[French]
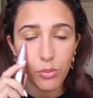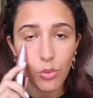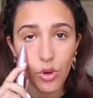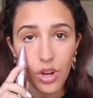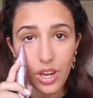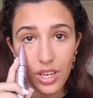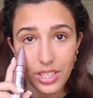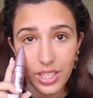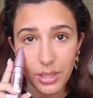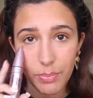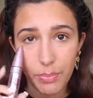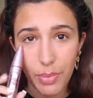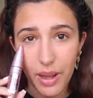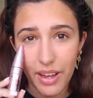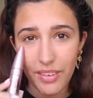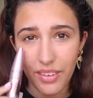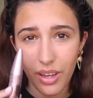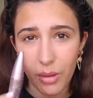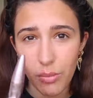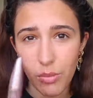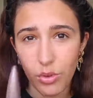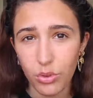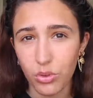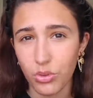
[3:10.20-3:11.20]
moi j'ai pas
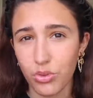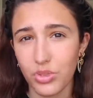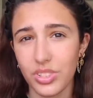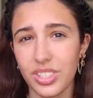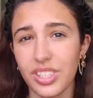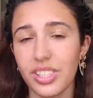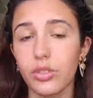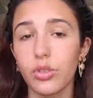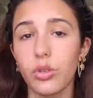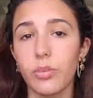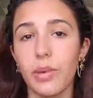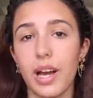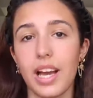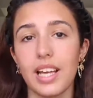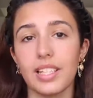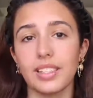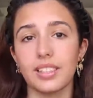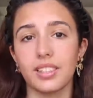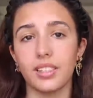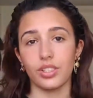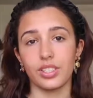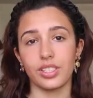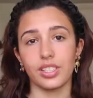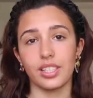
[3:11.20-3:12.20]
vraiment de cils de
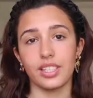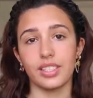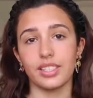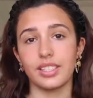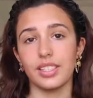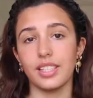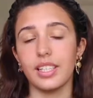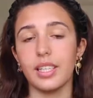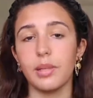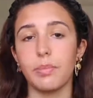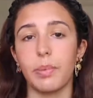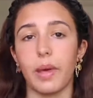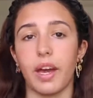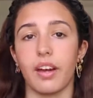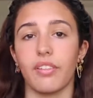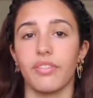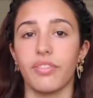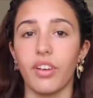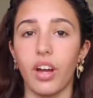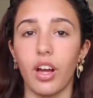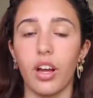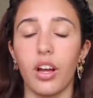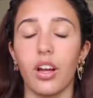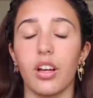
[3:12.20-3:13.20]
base J'ai des cils hyper
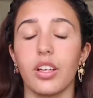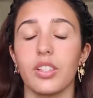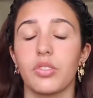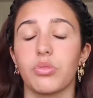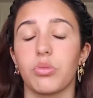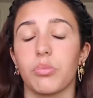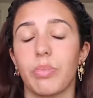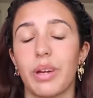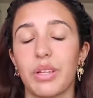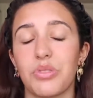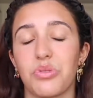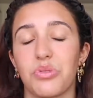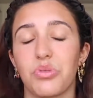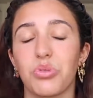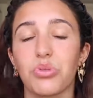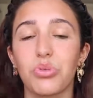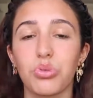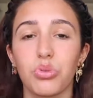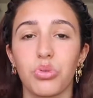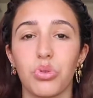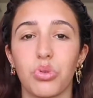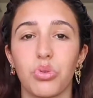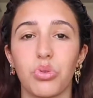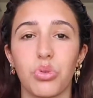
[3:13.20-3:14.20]
fins, ils sont pas du
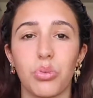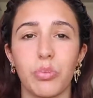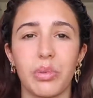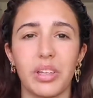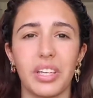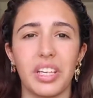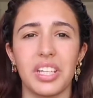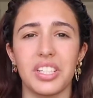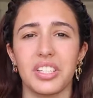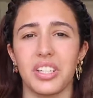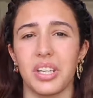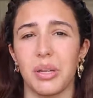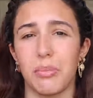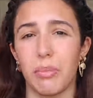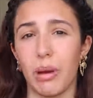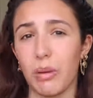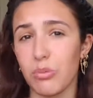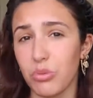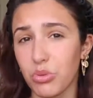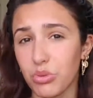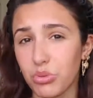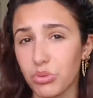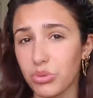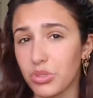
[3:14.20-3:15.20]
tout recourbés J'en ai pas
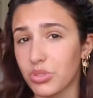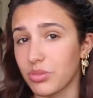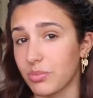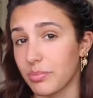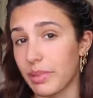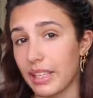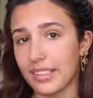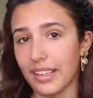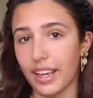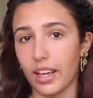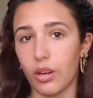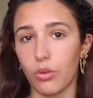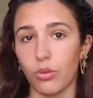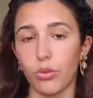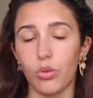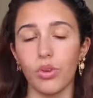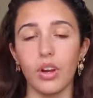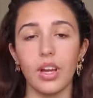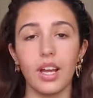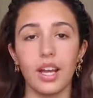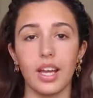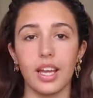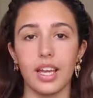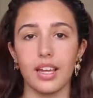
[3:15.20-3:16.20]
beaucoup, ils sont pas très longs
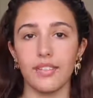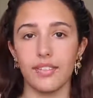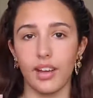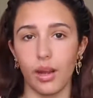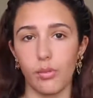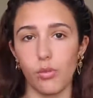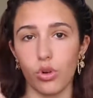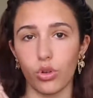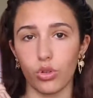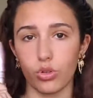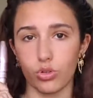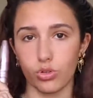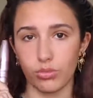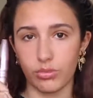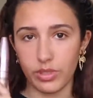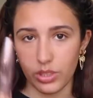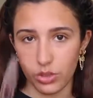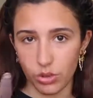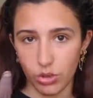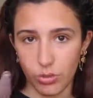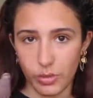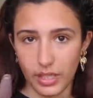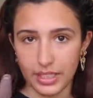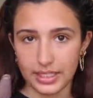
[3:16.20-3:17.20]
Et vraiment quand je mets
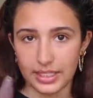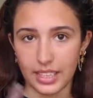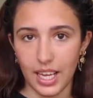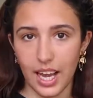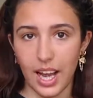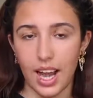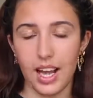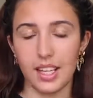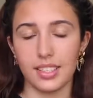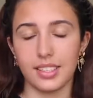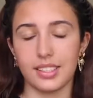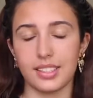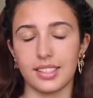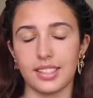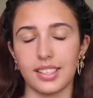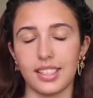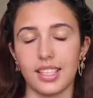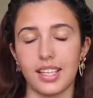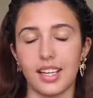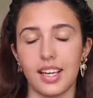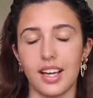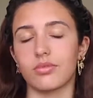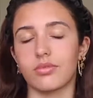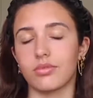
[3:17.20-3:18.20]
ce mascara
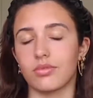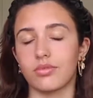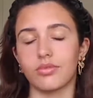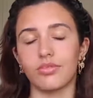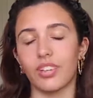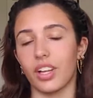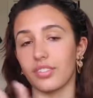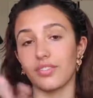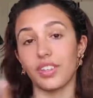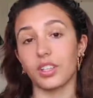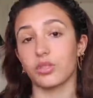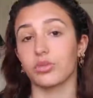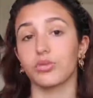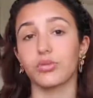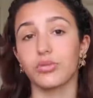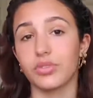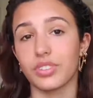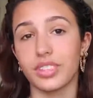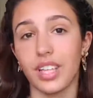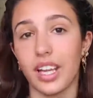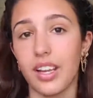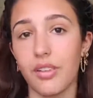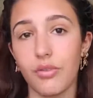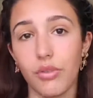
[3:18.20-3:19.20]
c'est Enfin, de toute façon,
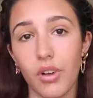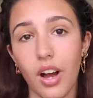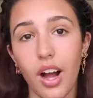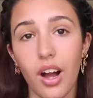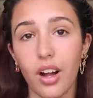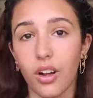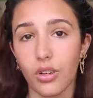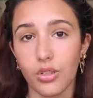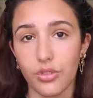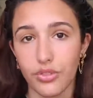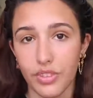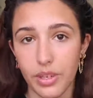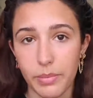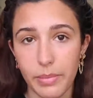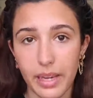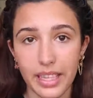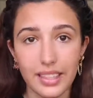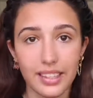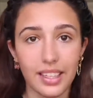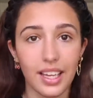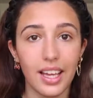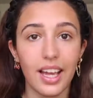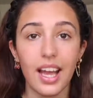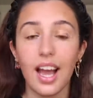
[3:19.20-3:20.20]
vous allez voir quand je vais le
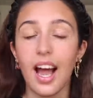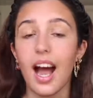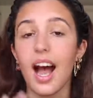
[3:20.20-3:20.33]
mettre.